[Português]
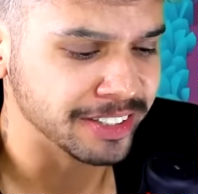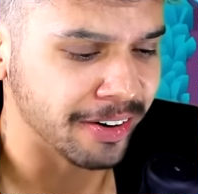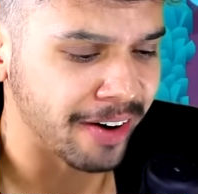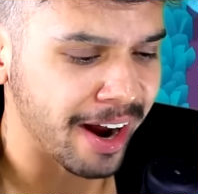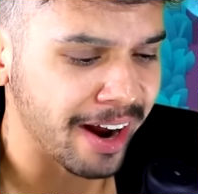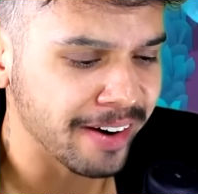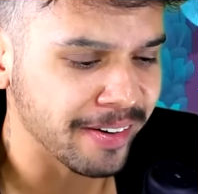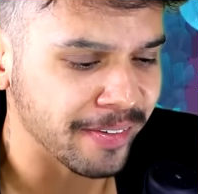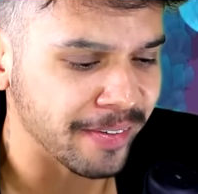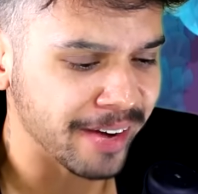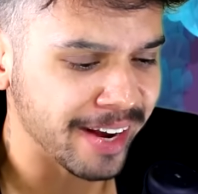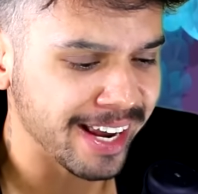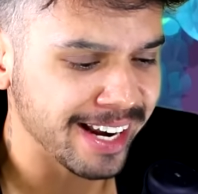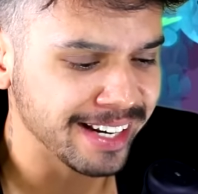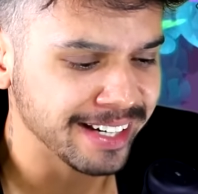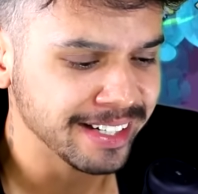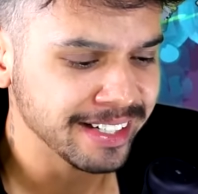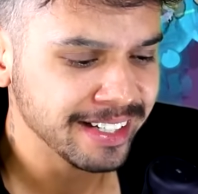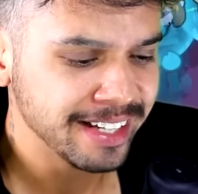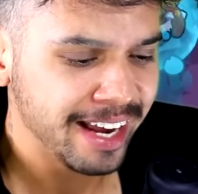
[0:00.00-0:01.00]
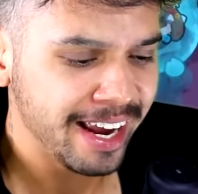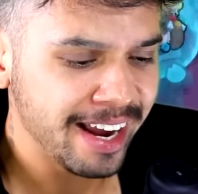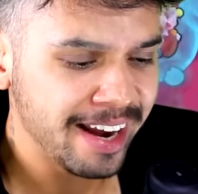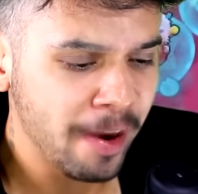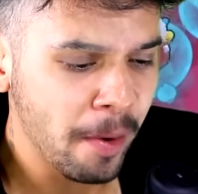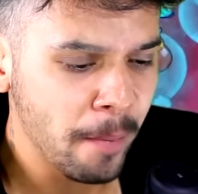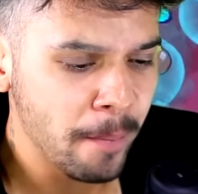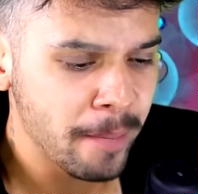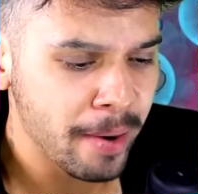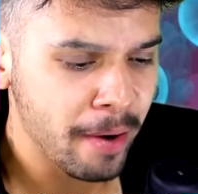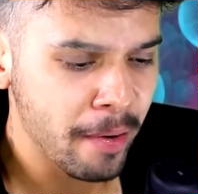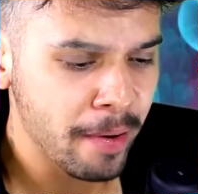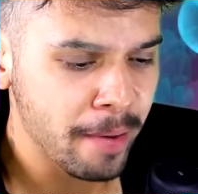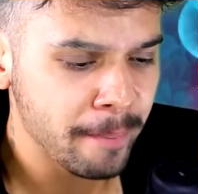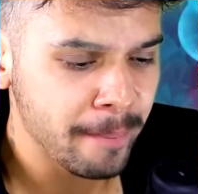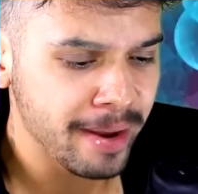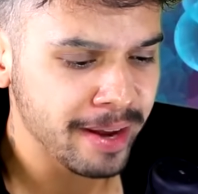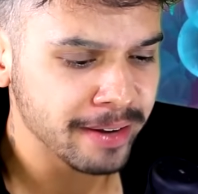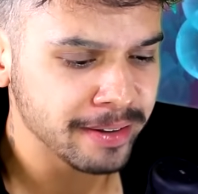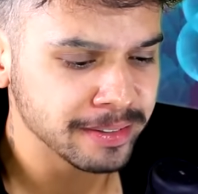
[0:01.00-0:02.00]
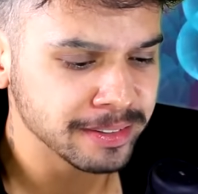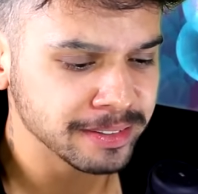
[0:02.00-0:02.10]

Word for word: jogar com ele. Ele é um Brawler meio...